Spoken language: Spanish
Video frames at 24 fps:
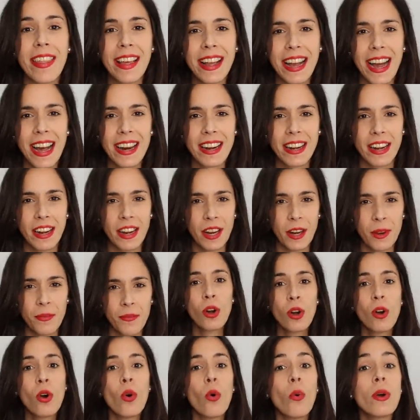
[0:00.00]
de carne
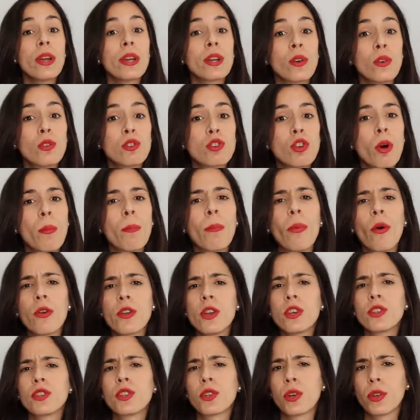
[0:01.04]
o incluso
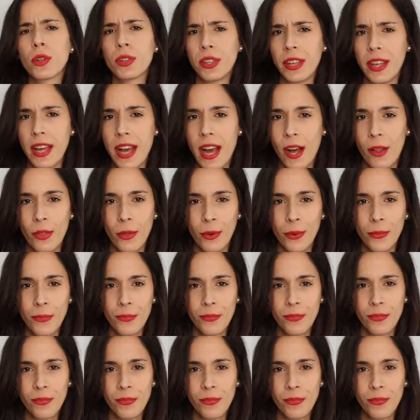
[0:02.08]
pollo troceado.